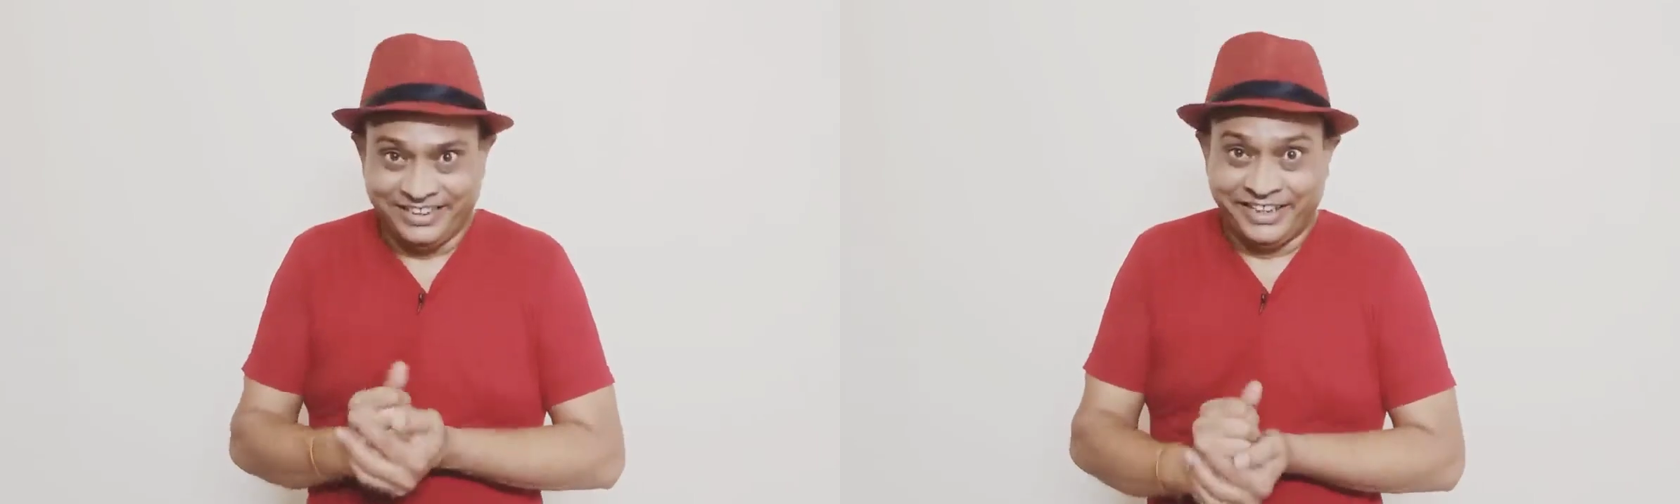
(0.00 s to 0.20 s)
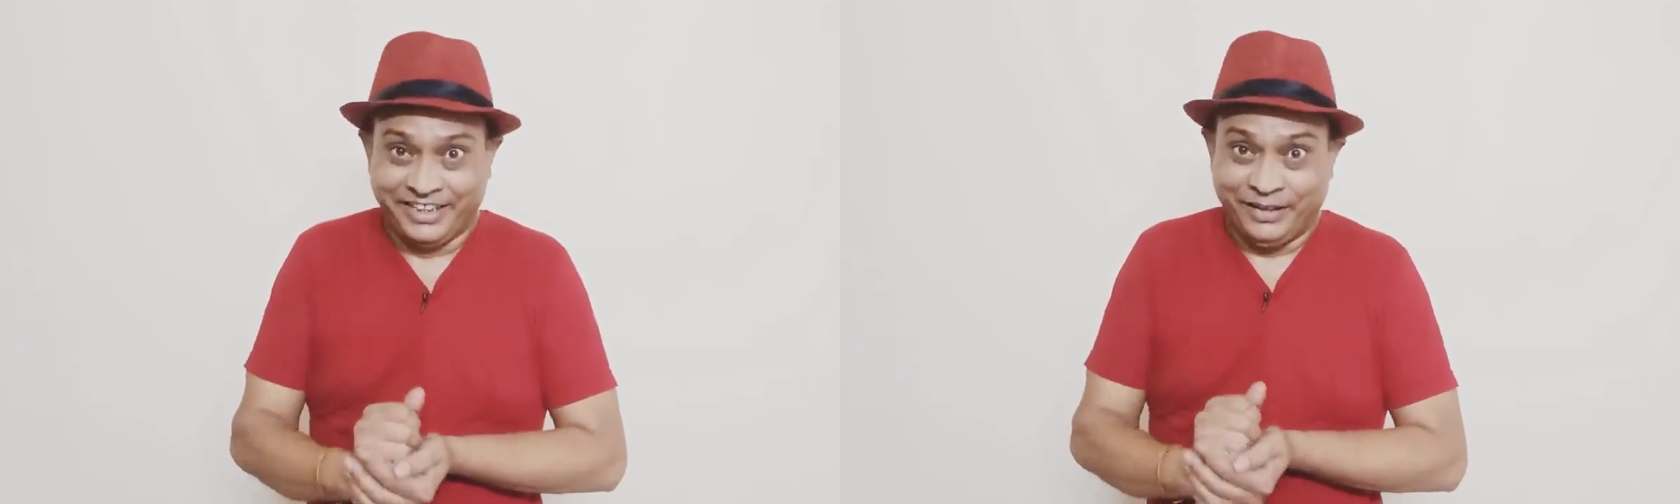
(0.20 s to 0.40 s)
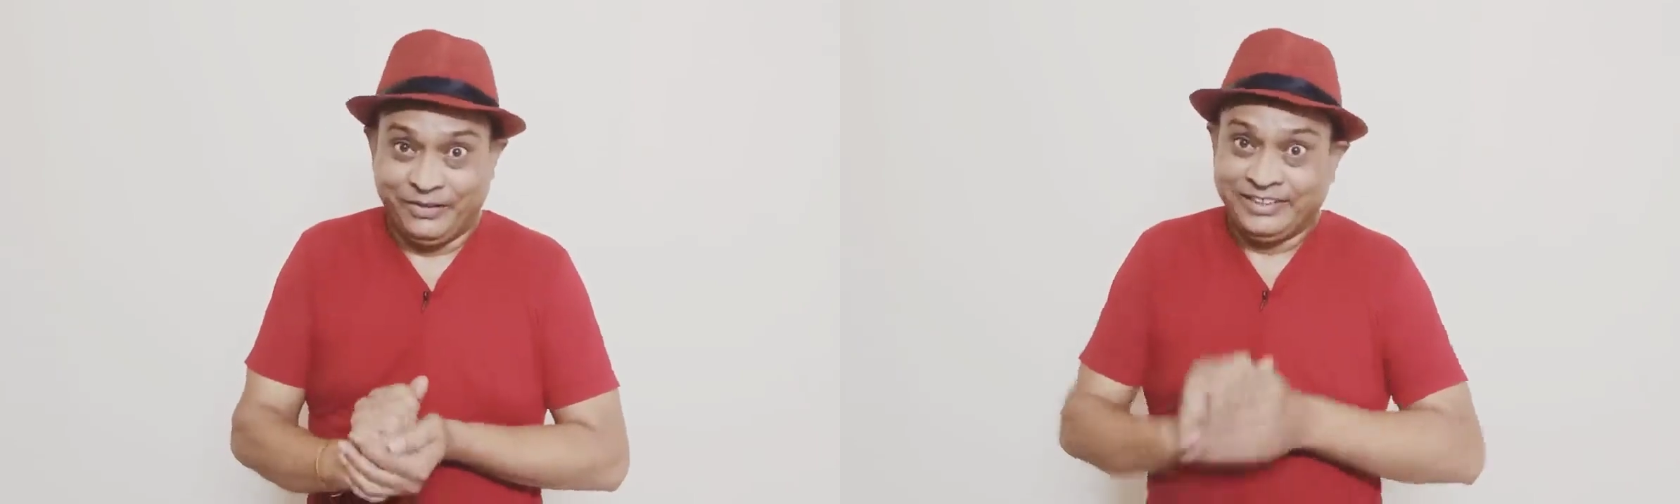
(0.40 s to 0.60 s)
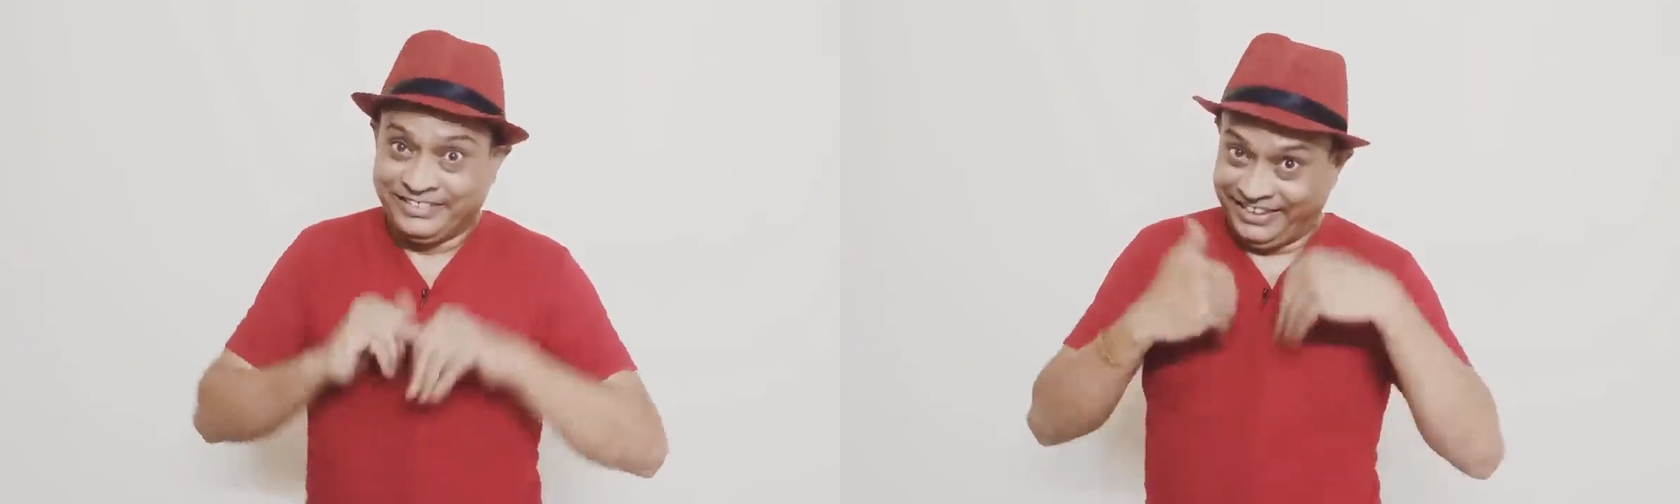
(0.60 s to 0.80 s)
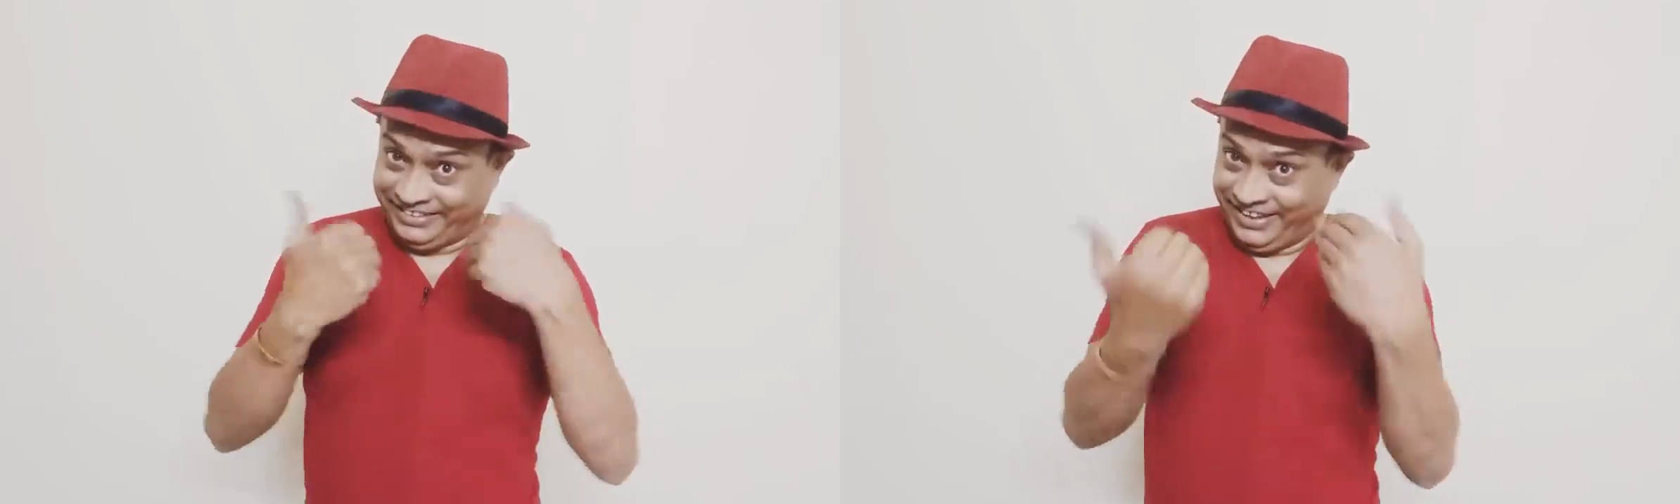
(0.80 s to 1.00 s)
लगे रहो
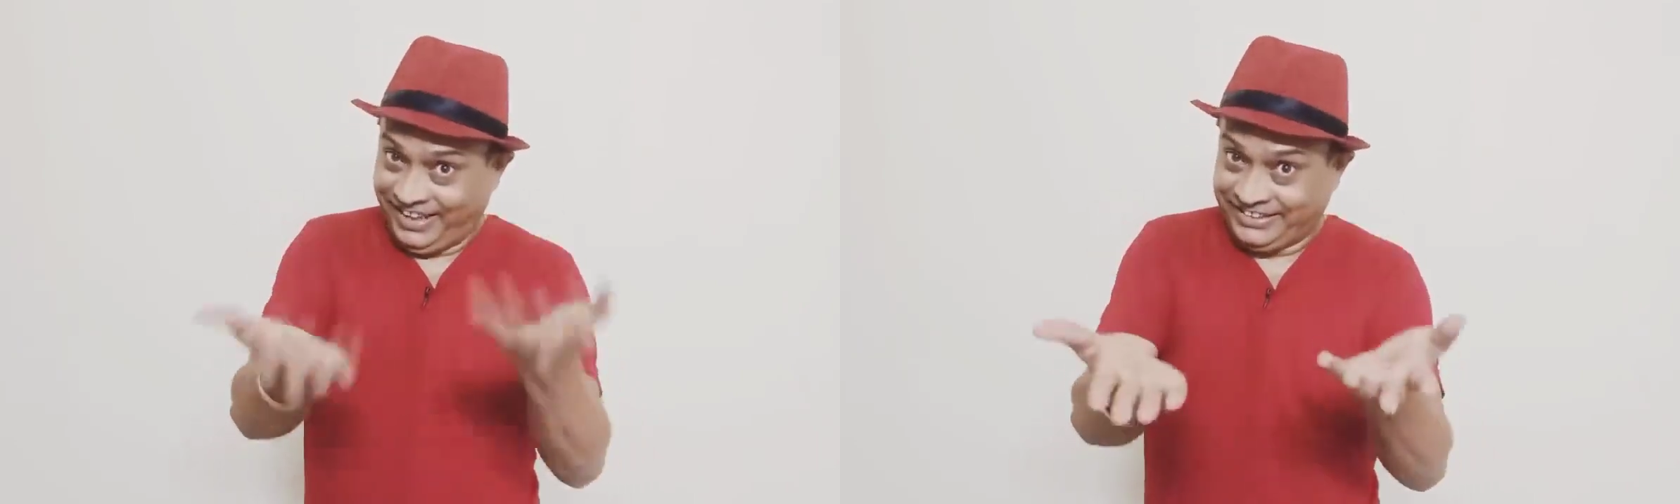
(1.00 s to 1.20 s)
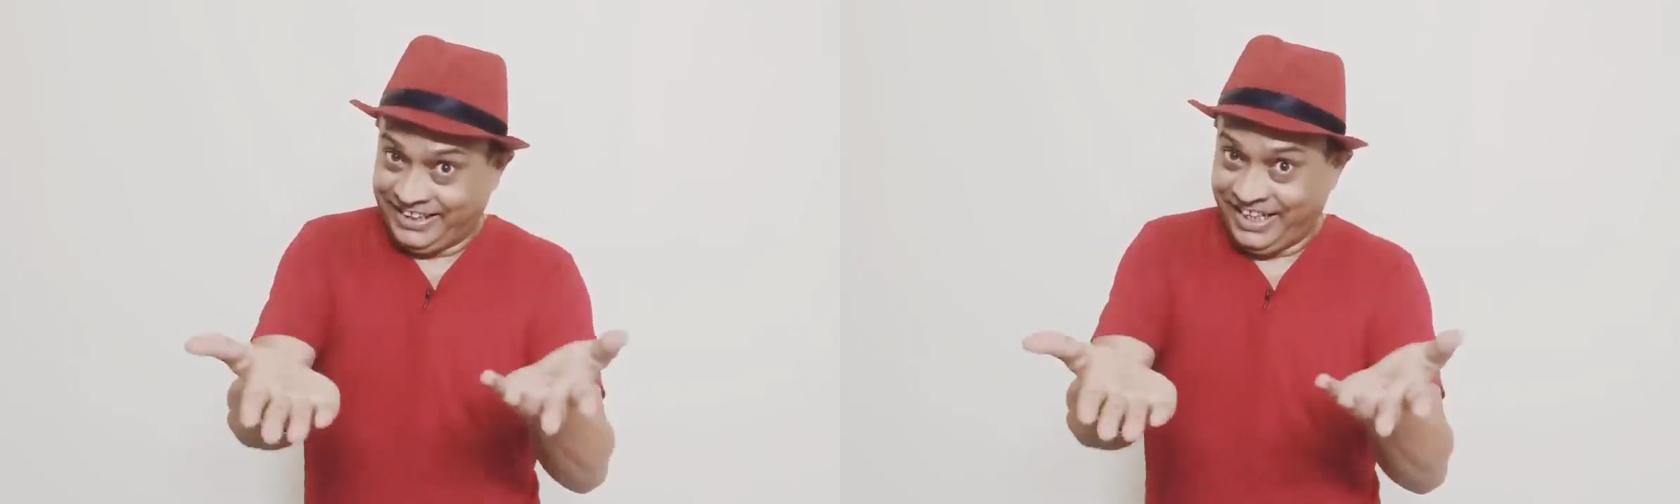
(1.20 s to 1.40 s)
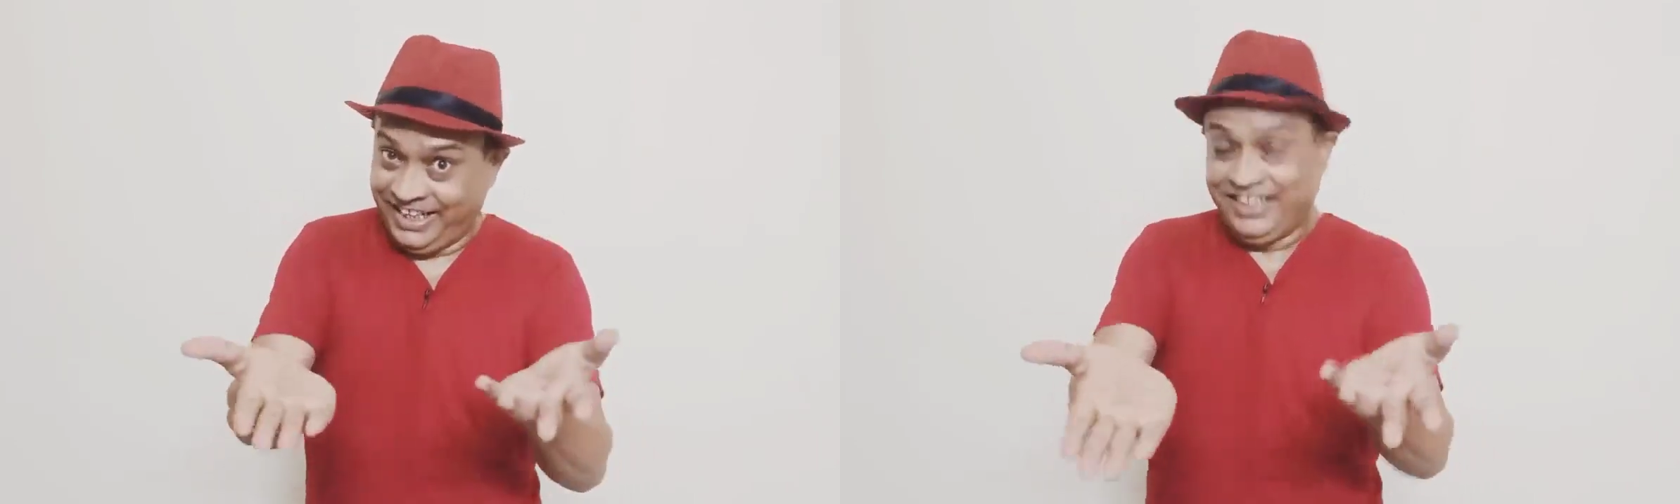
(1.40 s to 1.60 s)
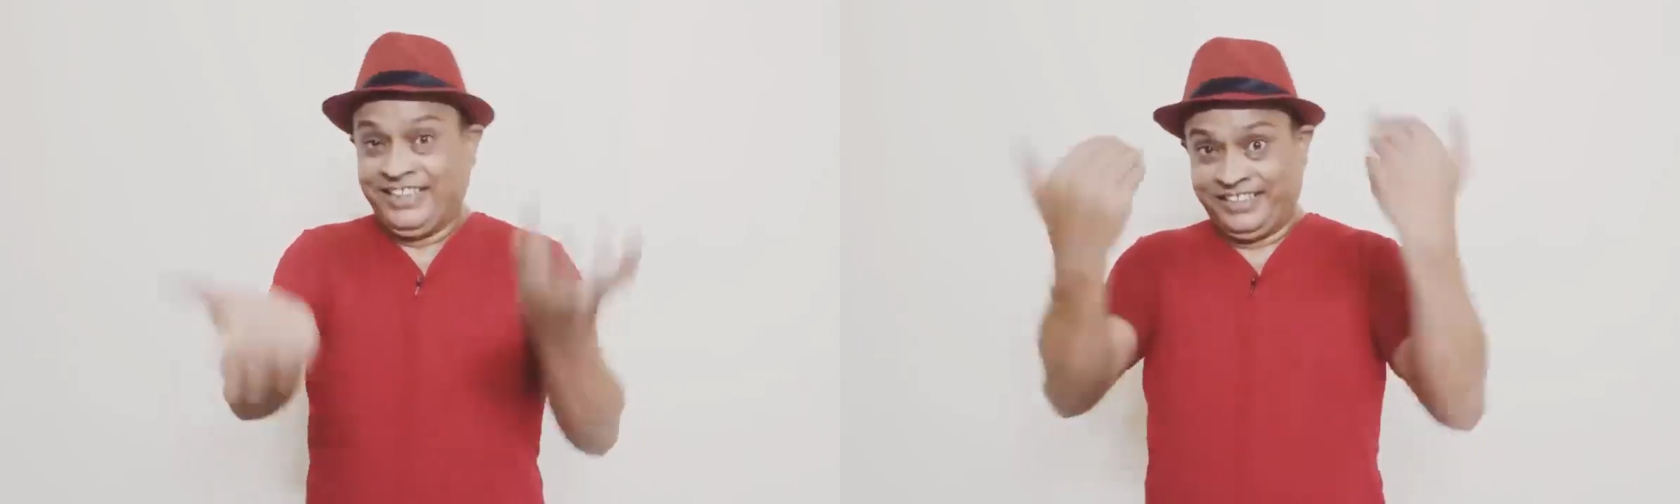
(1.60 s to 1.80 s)
ये तेरा जिन्ना